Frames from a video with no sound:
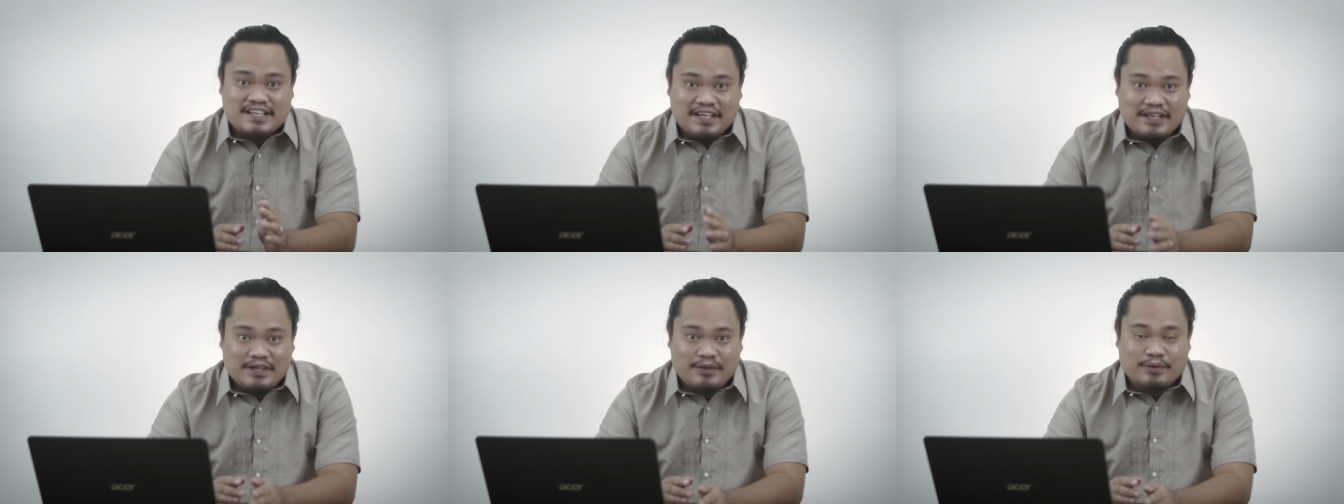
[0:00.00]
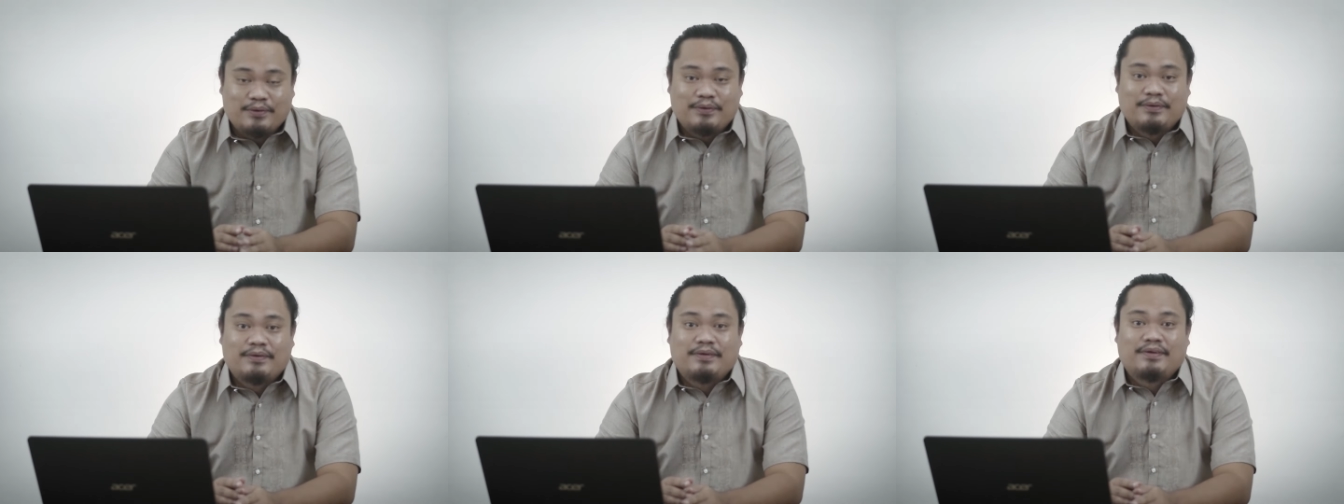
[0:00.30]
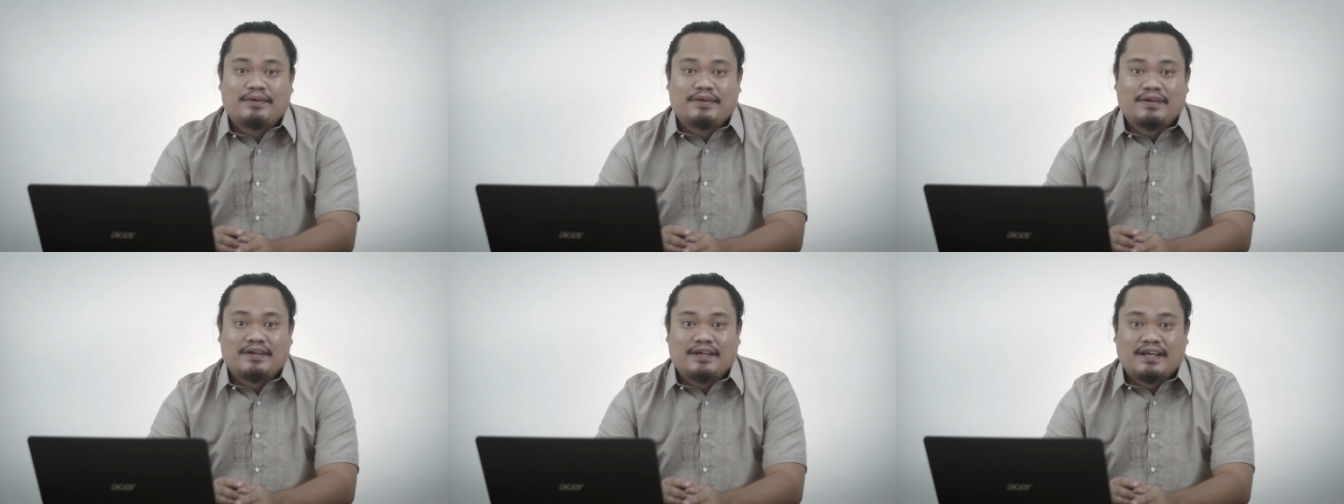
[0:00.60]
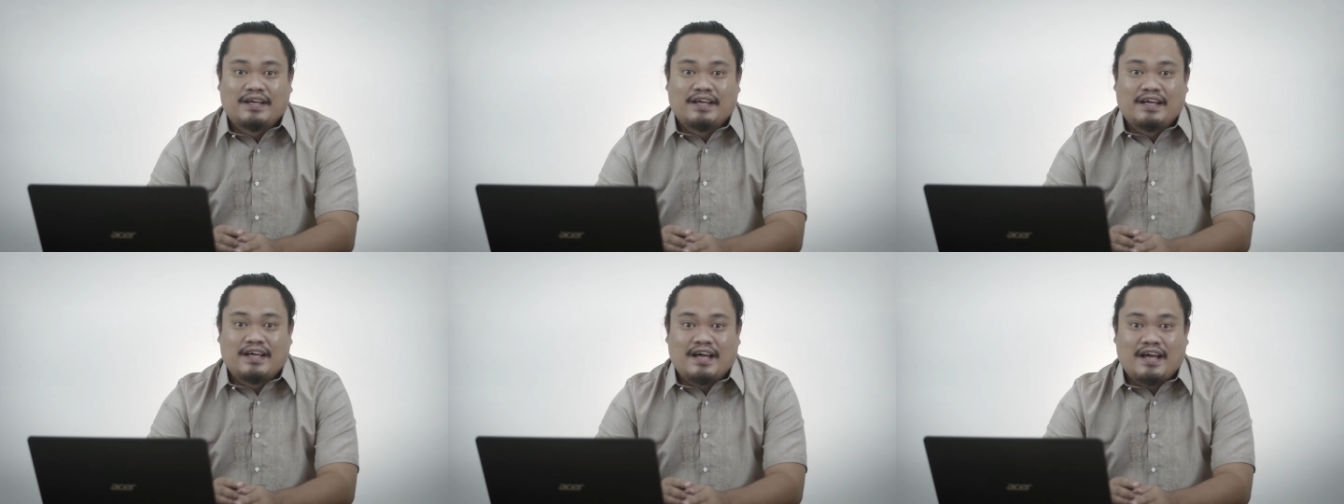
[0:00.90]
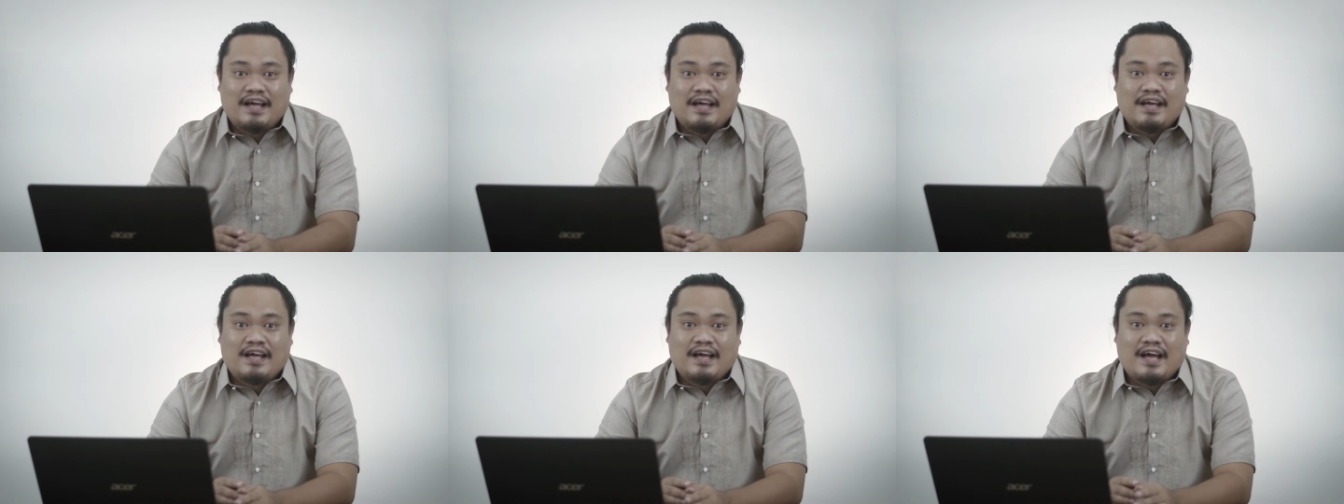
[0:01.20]
iyo
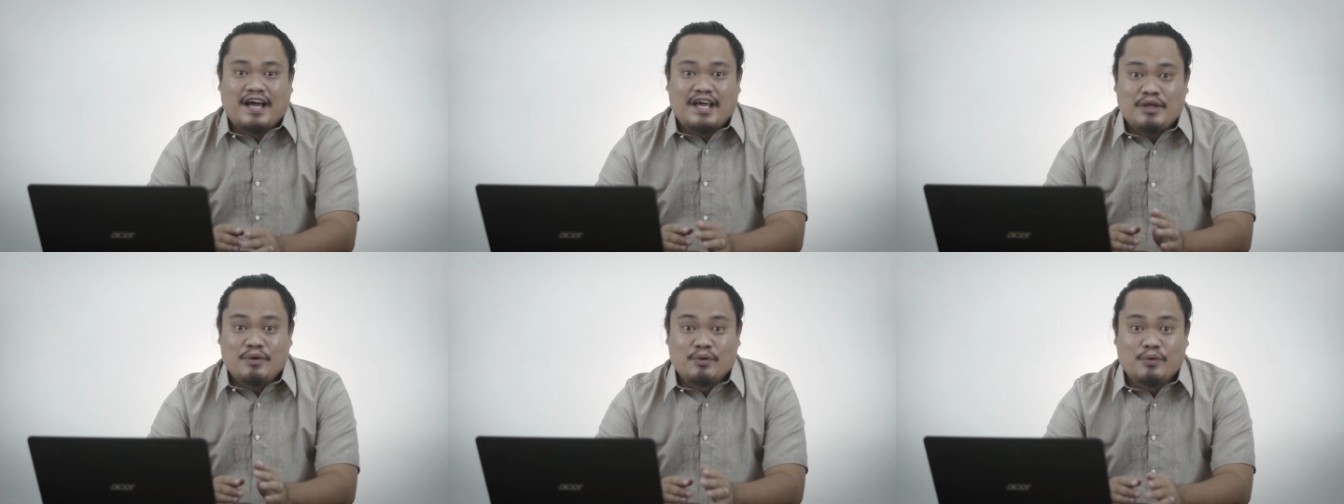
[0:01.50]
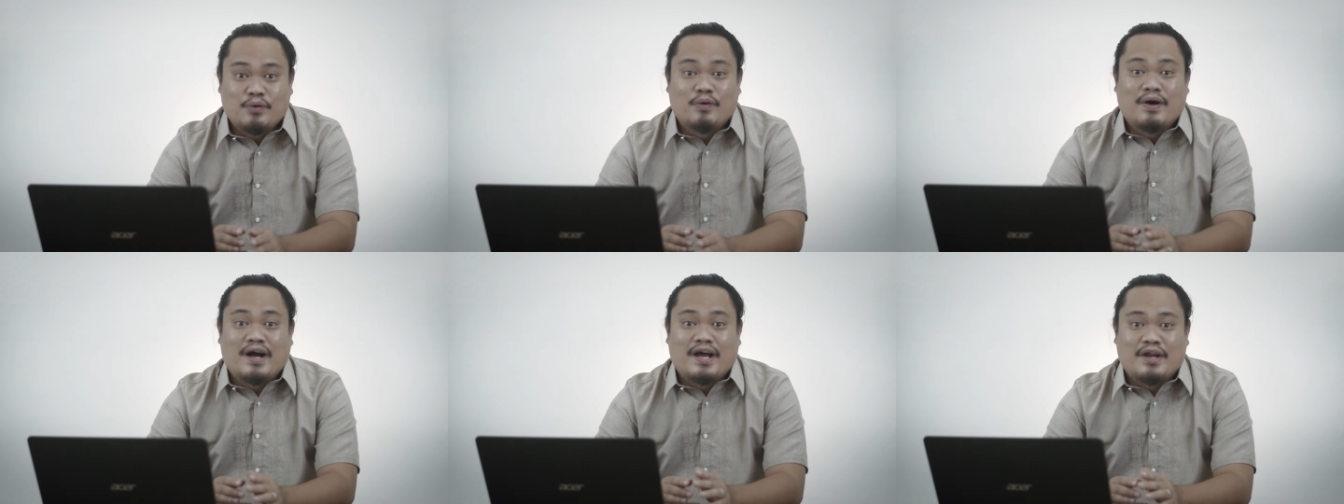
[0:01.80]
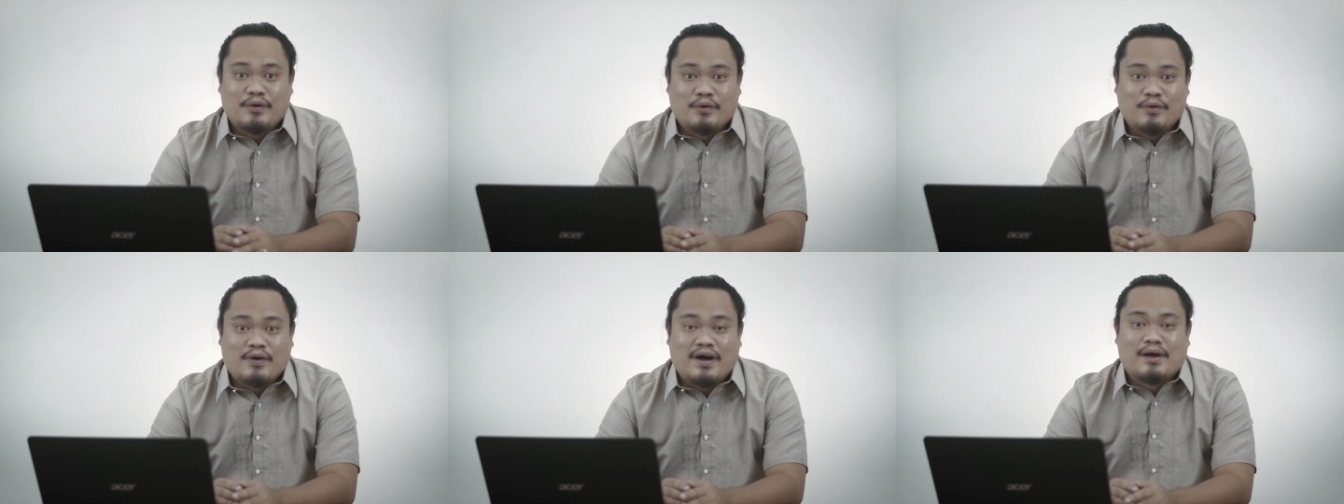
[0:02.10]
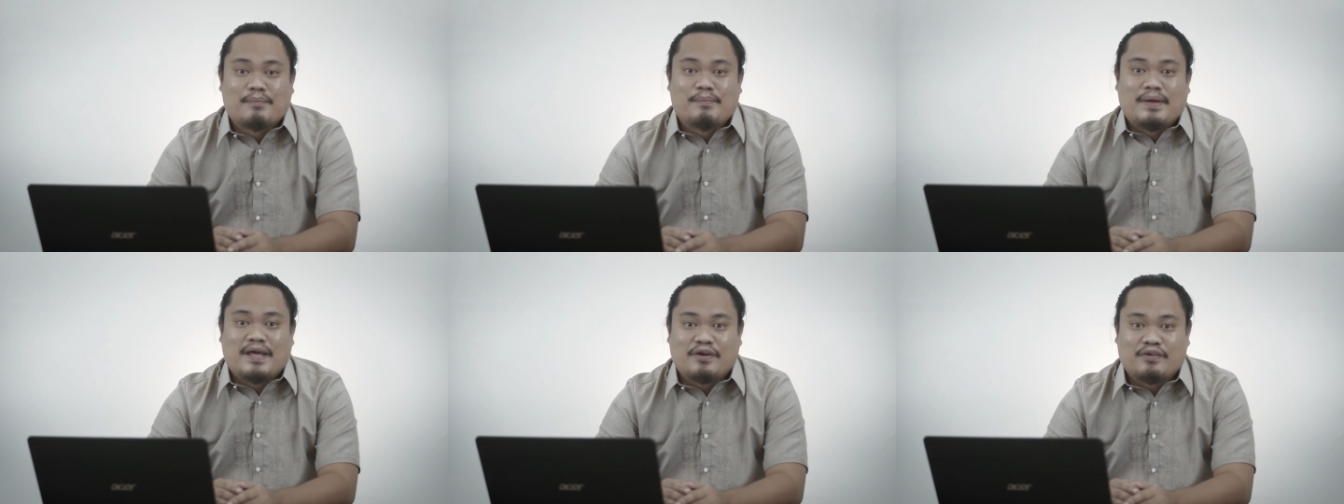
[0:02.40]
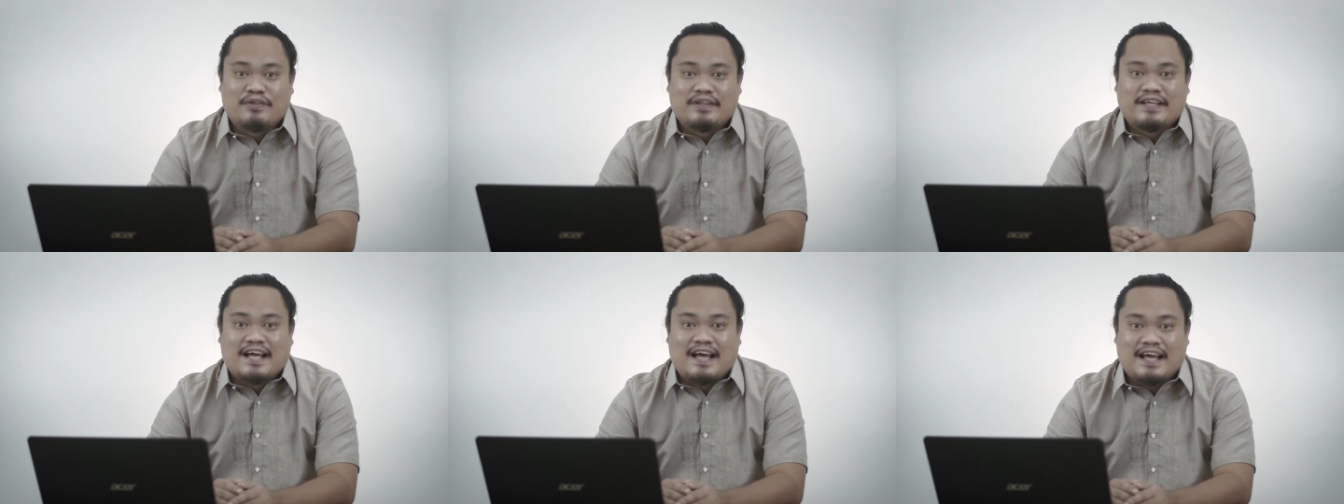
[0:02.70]
ay yung kung ano ang
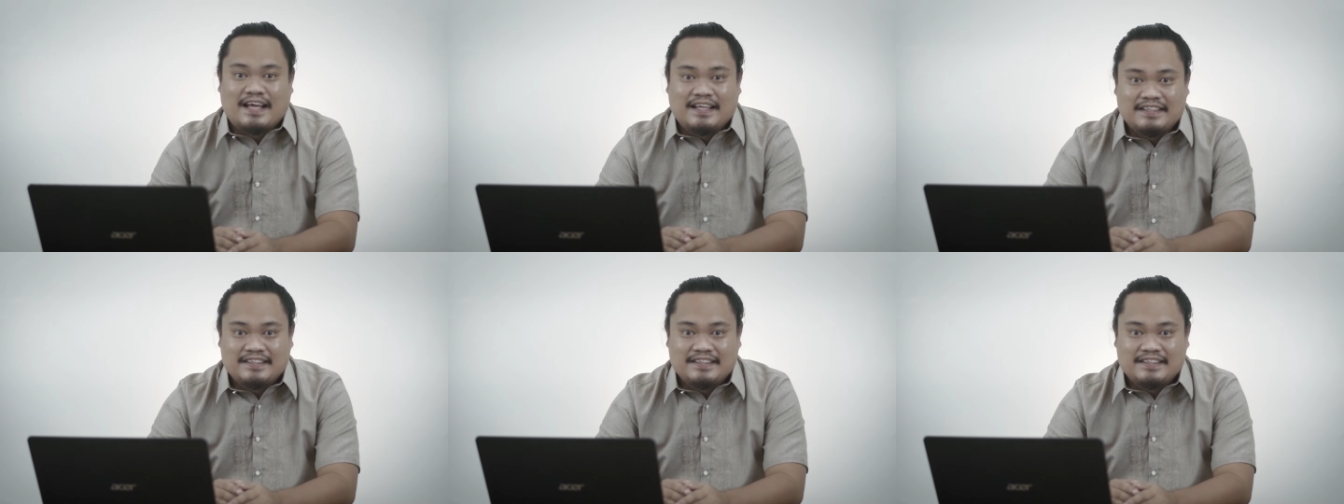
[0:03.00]
meron ka.